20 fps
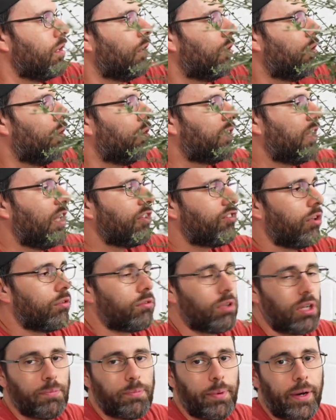corteccia da
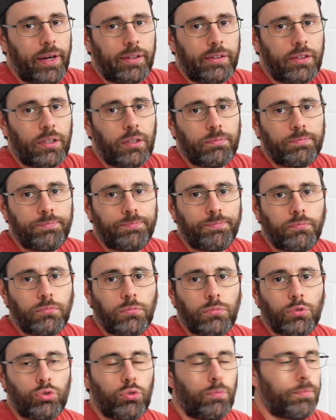tutte le parti
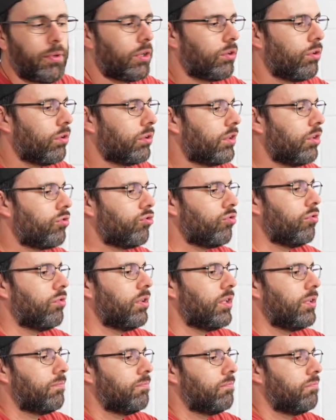super
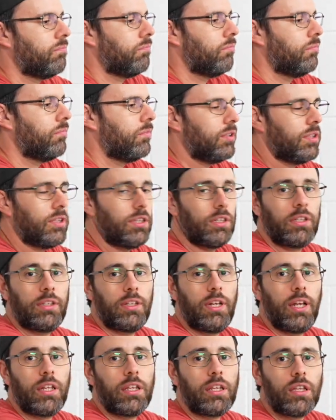corteccione
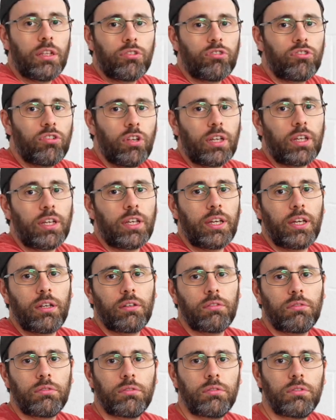legna secca
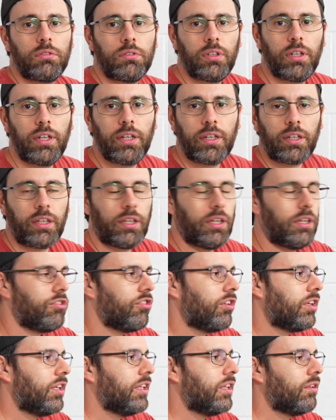eh, che
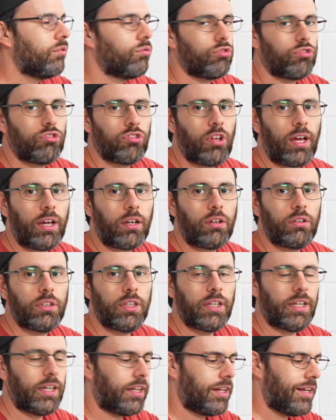esce che gli dà un sacco
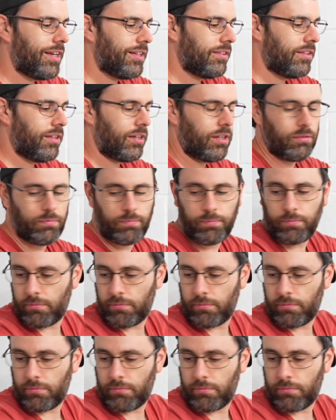di carattere